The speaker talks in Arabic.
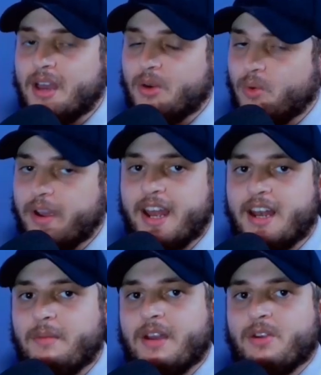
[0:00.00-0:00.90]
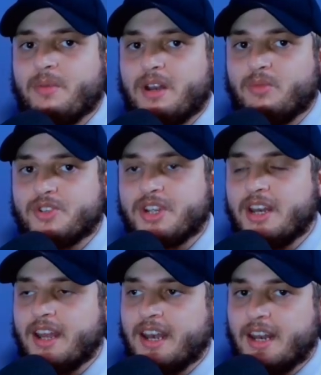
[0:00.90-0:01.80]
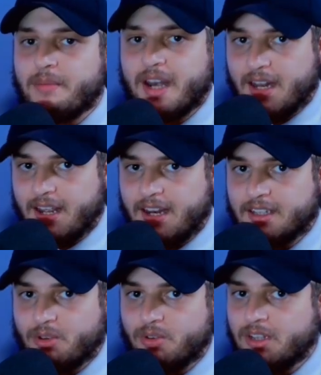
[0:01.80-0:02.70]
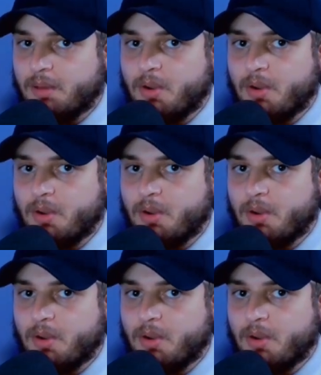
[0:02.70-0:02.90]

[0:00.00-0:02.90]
هو يحل معكم هذا المشكل لان البريد الالكتروني دابا